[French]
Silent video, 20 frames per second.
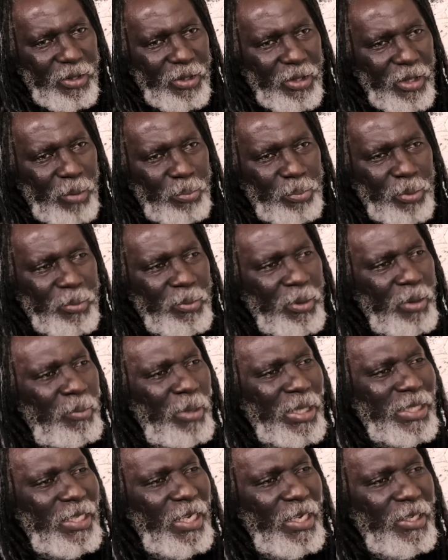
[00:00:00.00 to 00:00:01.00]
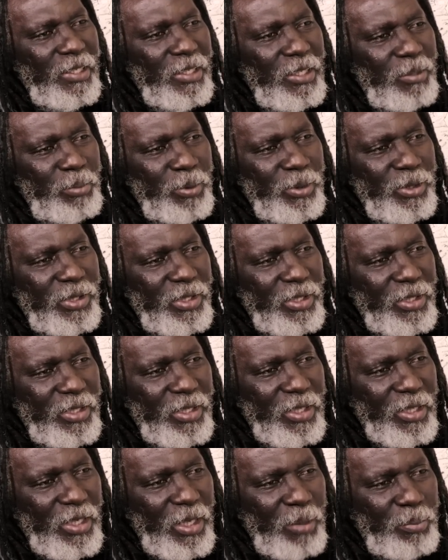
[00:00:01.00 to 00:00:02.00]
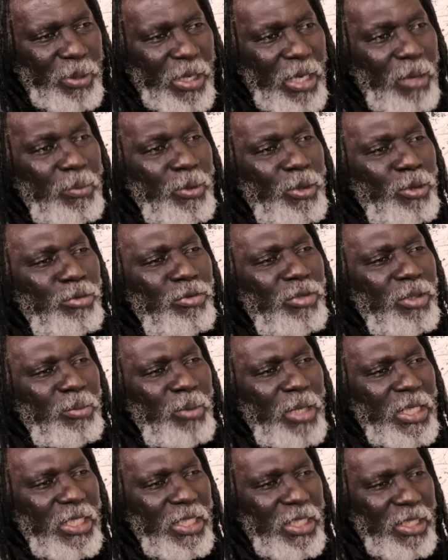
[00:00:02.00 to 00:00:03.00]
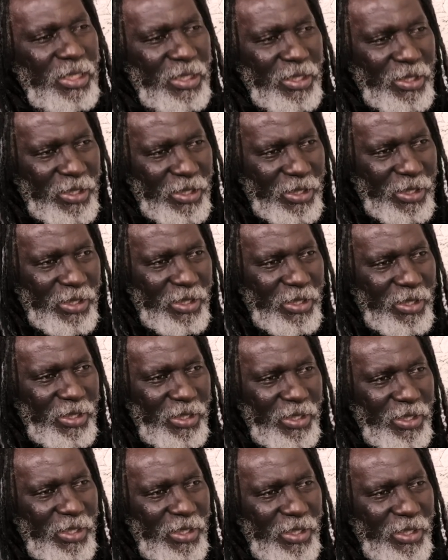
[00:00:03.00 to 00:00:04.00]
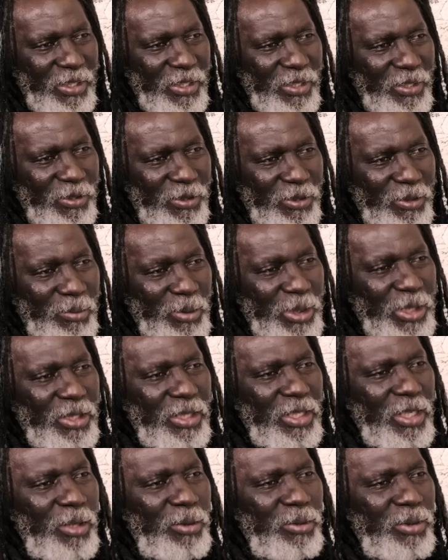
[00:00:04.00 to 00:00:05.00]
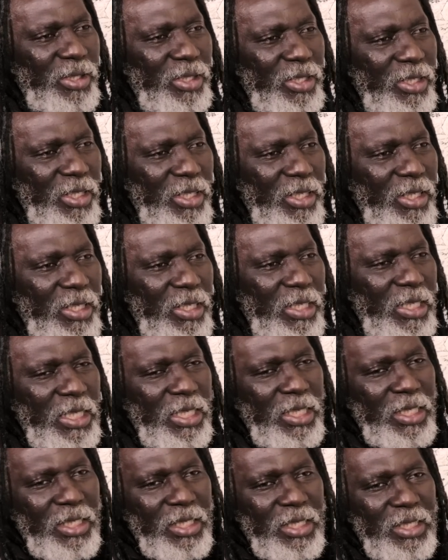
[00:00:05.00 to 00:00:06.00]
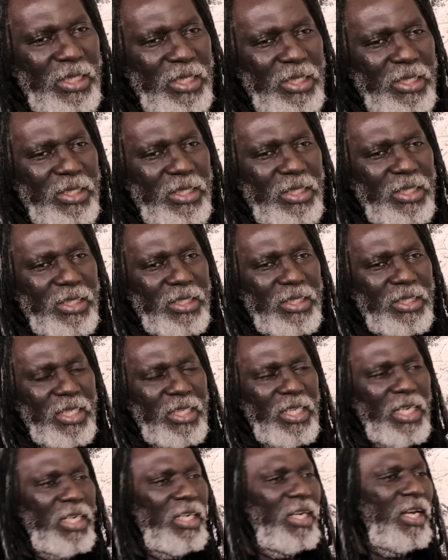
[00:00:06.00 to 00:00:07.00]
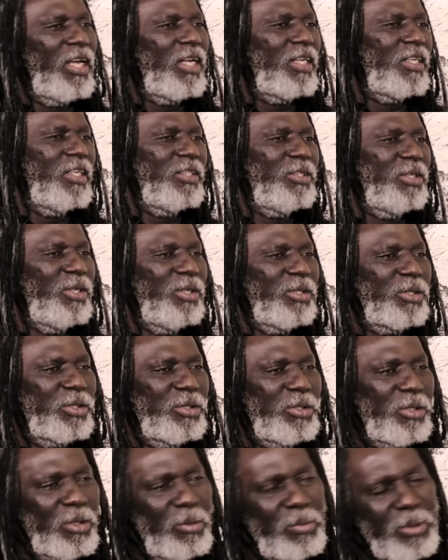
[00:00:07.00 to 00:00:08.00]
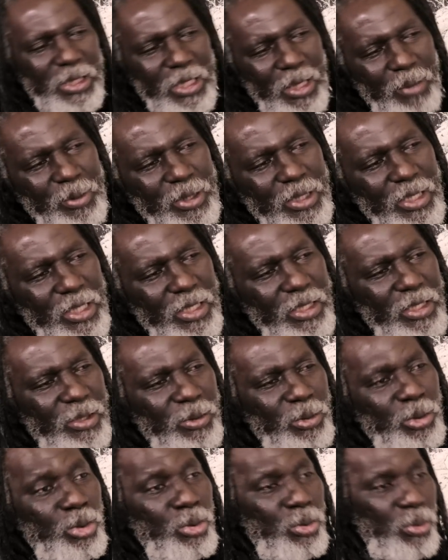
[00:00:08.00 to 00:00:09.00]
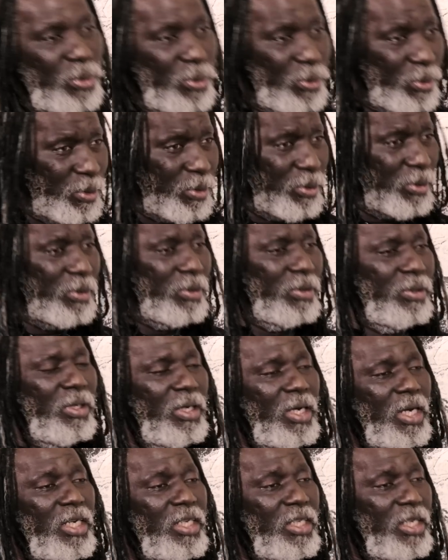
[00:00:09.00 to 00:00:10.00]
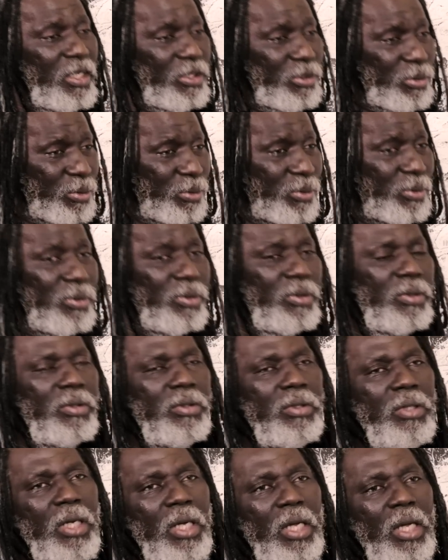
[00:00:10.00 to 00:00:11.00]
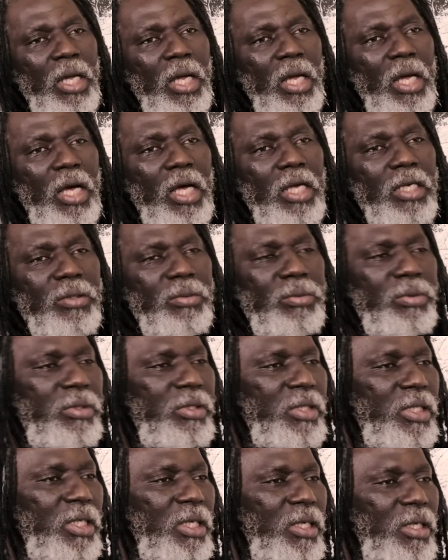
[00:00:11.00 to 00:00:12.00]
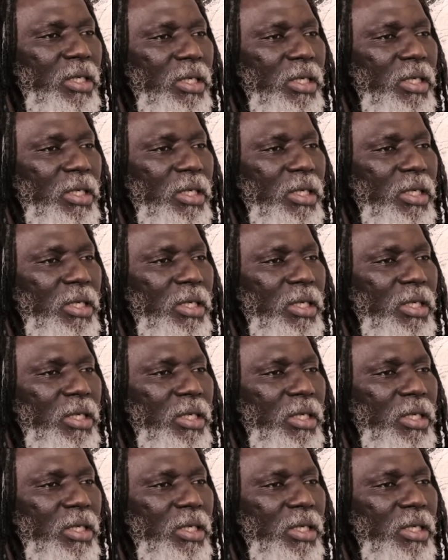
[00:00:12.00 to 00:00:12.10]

la première bataille des politiciens après la mort de Fouad Et, et donc moi j'étais à Oudéné. C'est cette année-là d'ailleurs que j'ai commencé à m'intéresser aux journaux, à lire les journaux, à écouter